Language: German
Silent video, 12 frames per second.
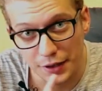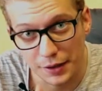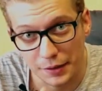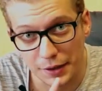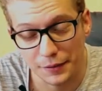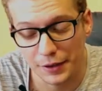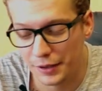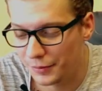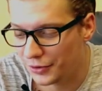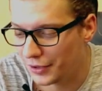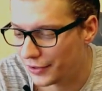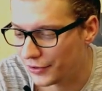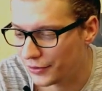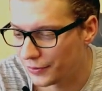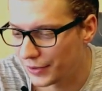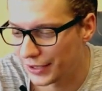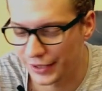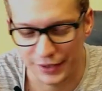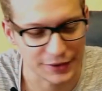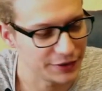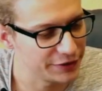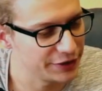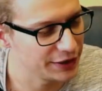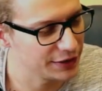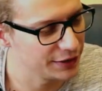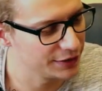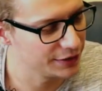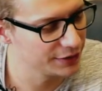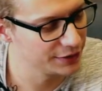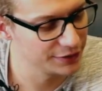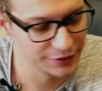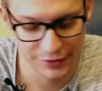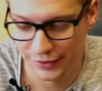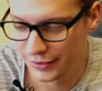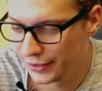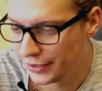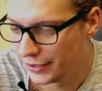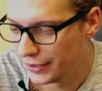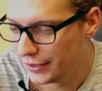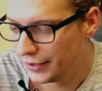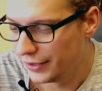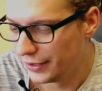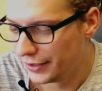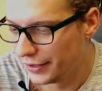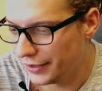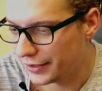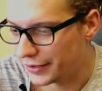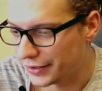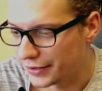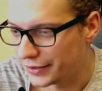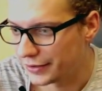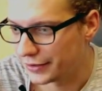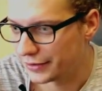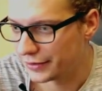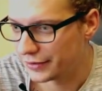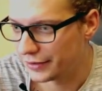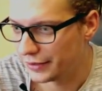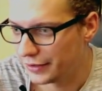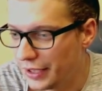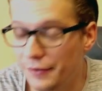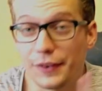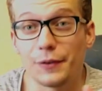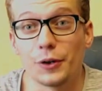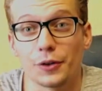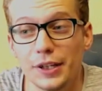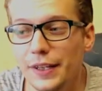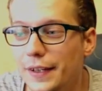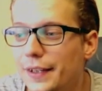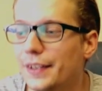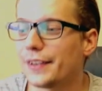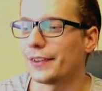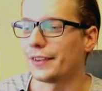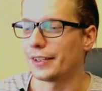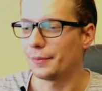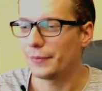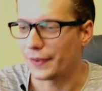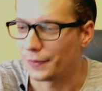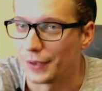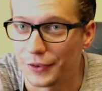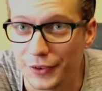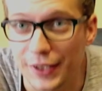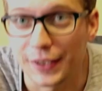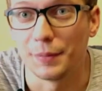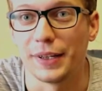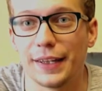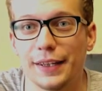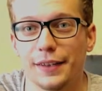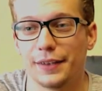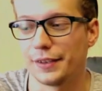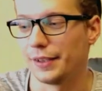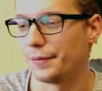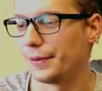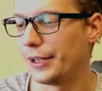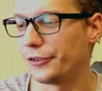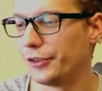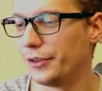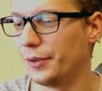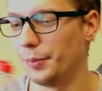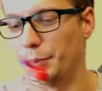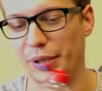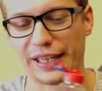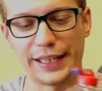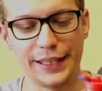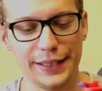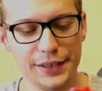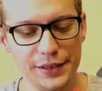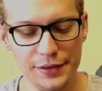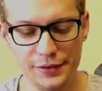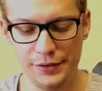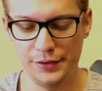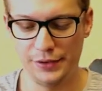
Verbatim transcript: Aber ich werde ihm so eins zu Weihnachten schenken. Ja, was wir noch nicht getestet haben, deswegen steht nämlich hier die Flasche Briel.